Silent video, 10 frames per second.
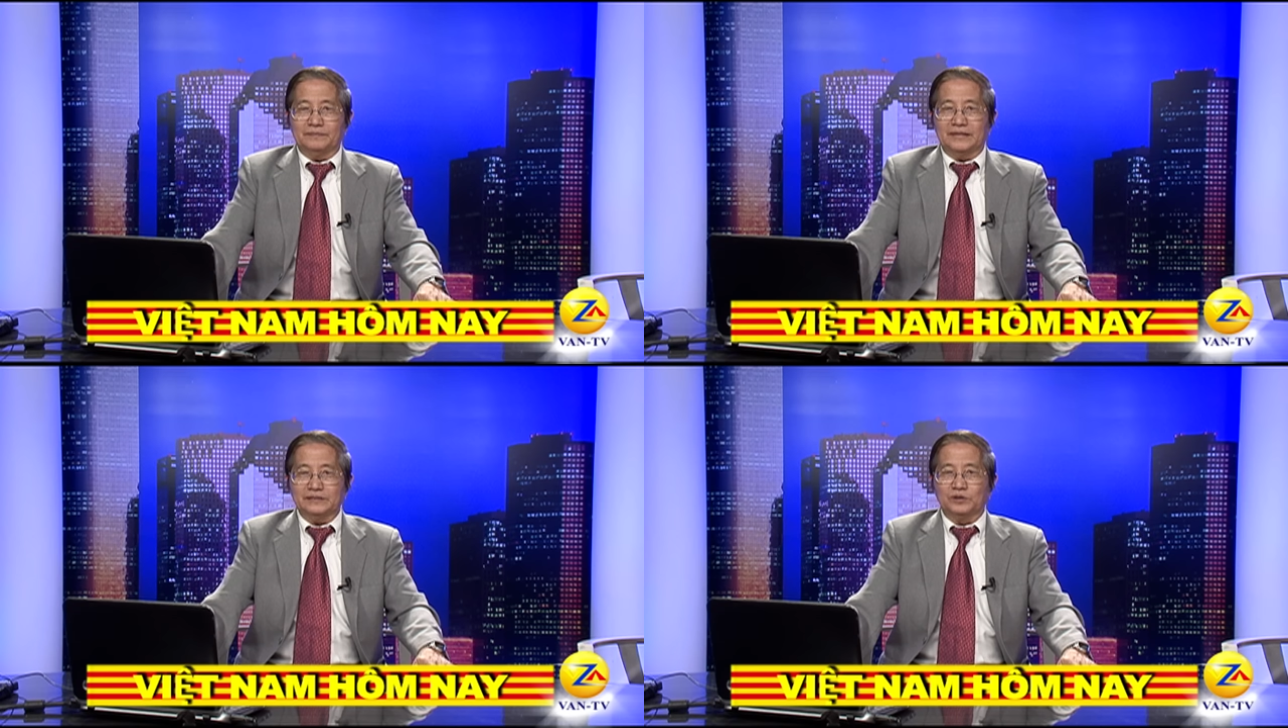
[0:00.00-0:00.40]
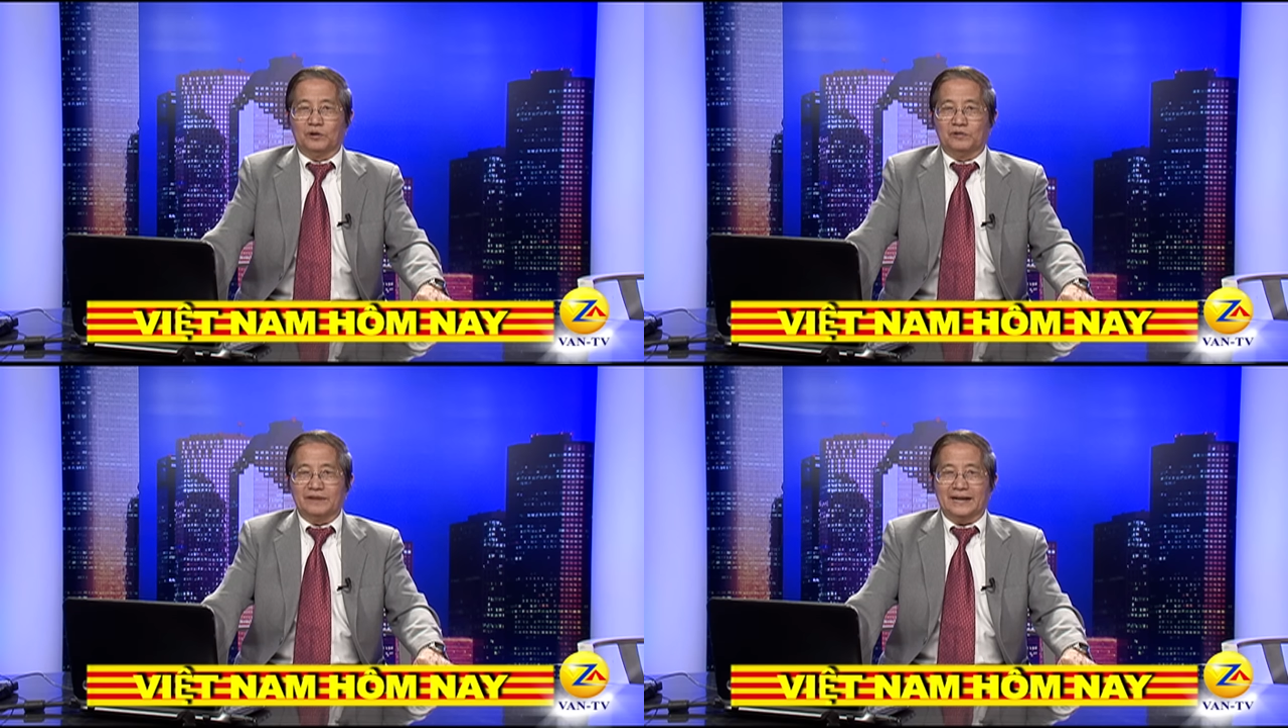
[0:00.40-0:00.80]
lãnh
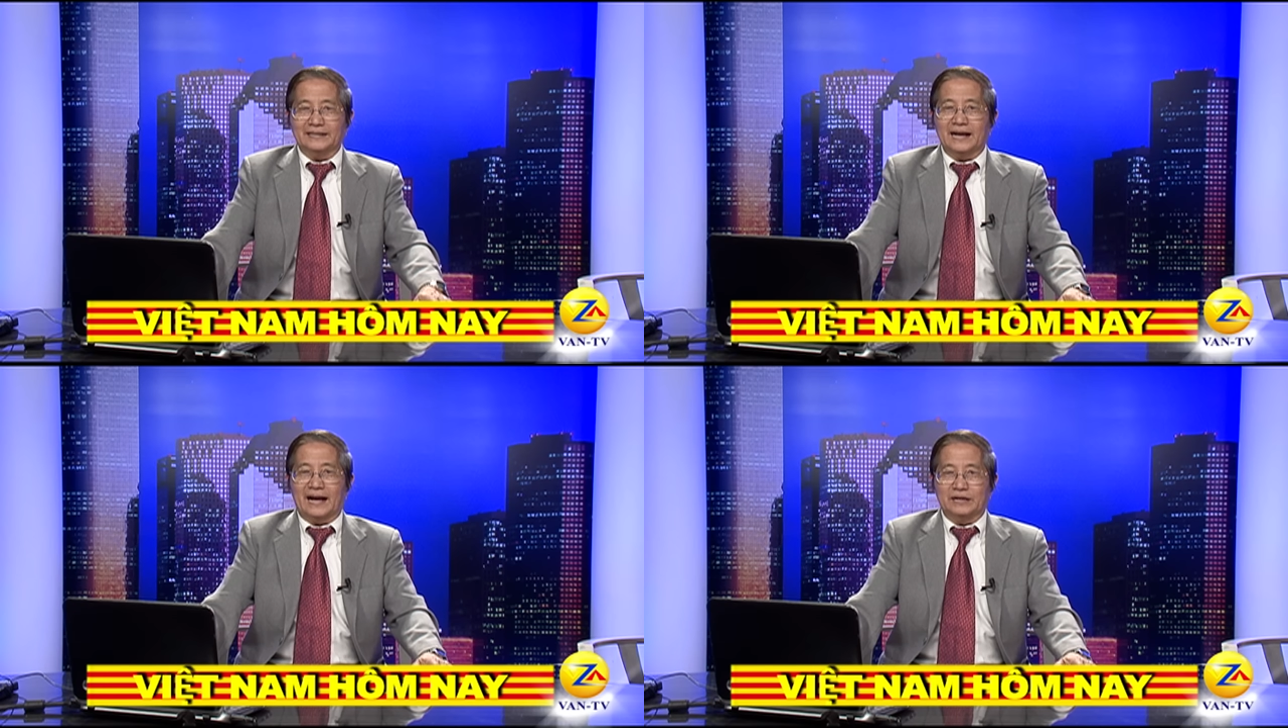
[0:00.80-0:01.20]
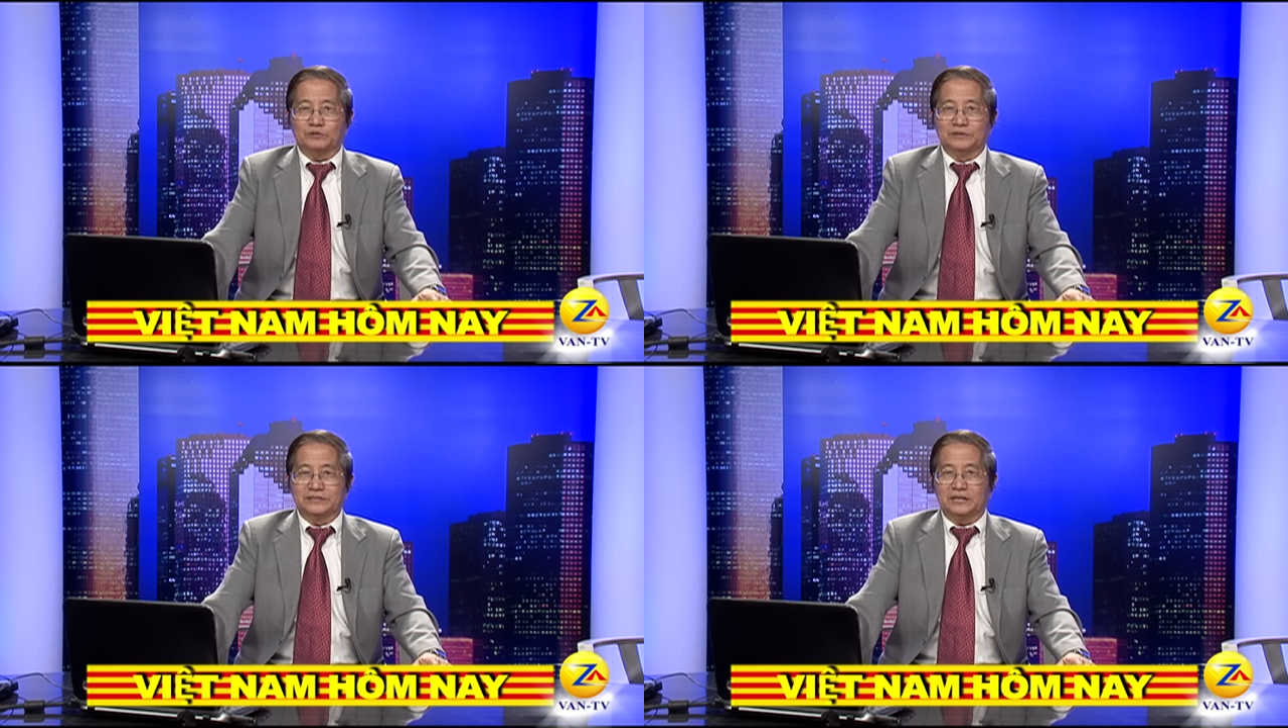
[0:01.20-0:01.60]
thổ và lãnh hải
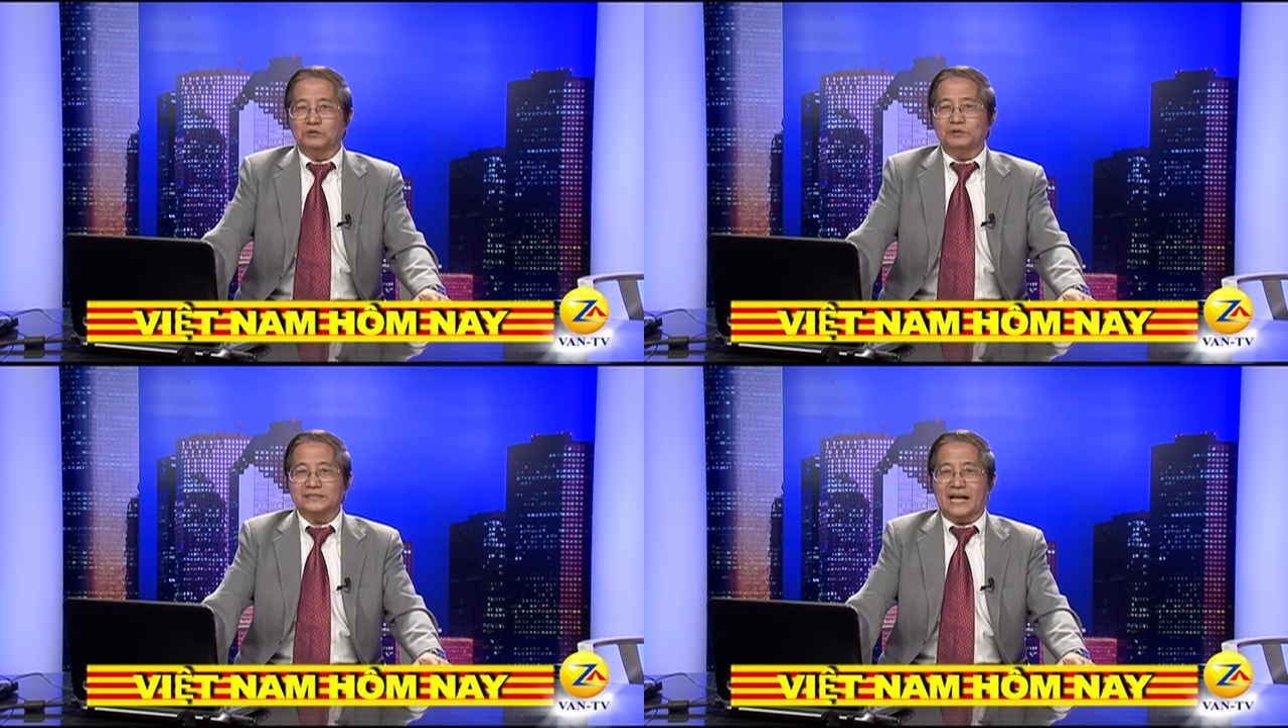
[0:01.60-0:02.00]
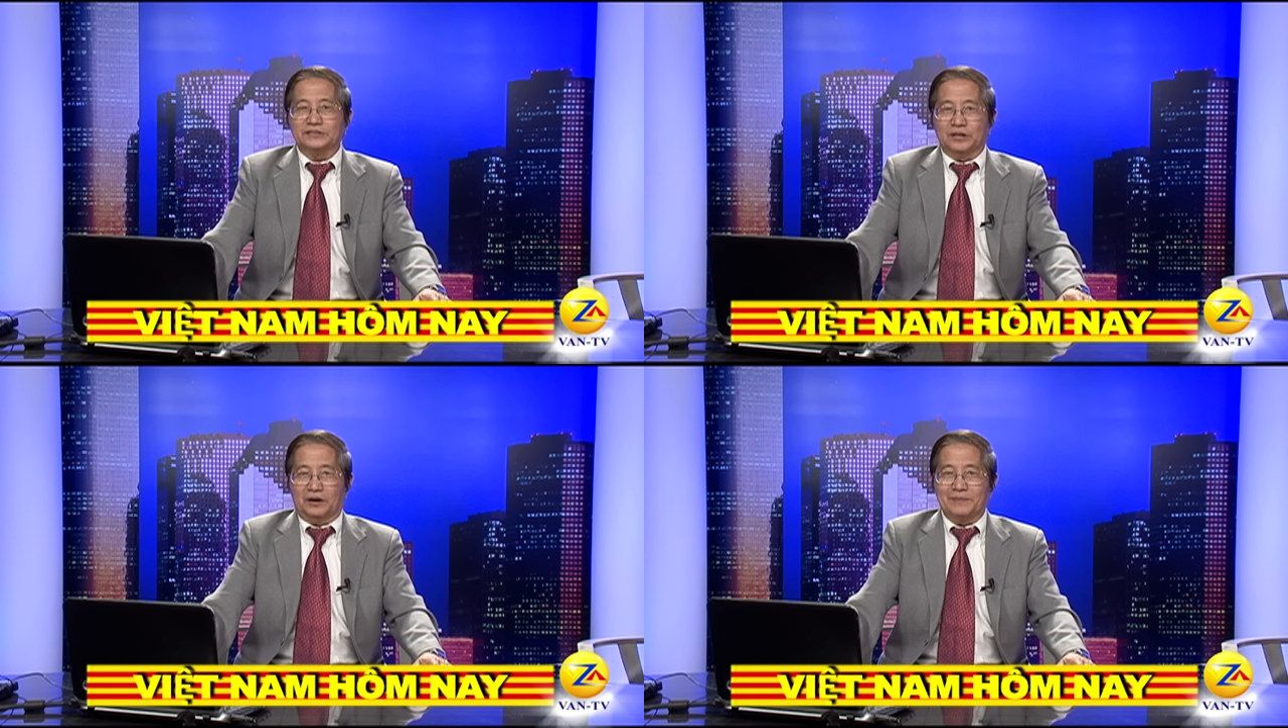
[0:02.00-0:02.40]
của những cái quốc gia nhỏ